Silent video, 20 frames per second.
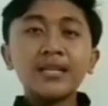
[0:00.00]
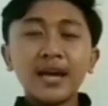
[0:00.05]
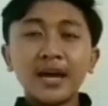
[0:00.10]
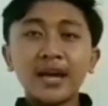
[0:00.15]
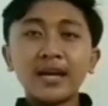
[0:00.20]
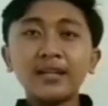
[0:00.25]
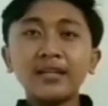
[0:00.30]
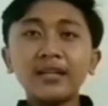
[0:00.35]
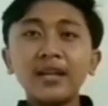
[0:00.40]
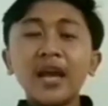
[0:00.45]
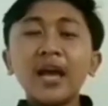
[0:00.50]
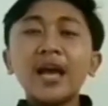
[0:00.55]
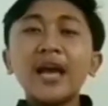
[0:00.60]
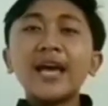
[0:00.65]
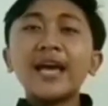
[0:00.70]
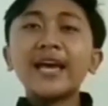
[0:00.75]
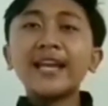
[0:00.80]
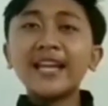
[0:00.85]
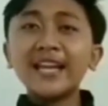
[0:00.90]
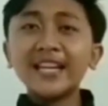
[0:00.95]
dan
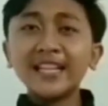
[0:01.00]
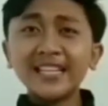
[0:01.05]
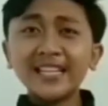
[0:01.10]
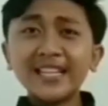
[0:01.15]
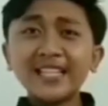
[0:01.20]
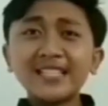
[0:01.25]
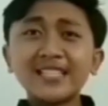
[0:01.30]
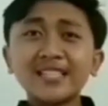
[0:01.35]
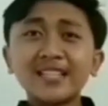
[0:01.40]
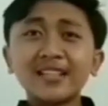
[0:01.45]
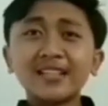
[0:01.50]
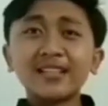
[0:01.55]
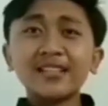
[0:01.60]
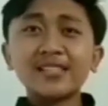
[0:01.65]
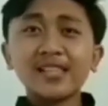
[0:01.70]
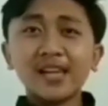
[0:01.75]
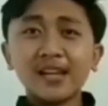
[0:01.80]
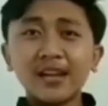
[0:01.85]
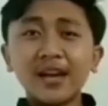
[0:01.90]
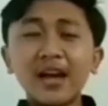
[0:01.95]
energi listrik
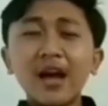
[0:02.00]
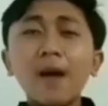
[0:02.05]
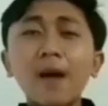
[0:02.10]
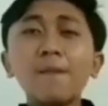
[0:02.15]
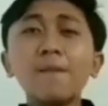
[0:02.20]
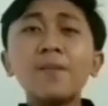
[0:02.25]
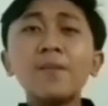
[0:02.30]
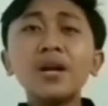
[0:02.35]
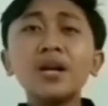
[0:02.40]
di sana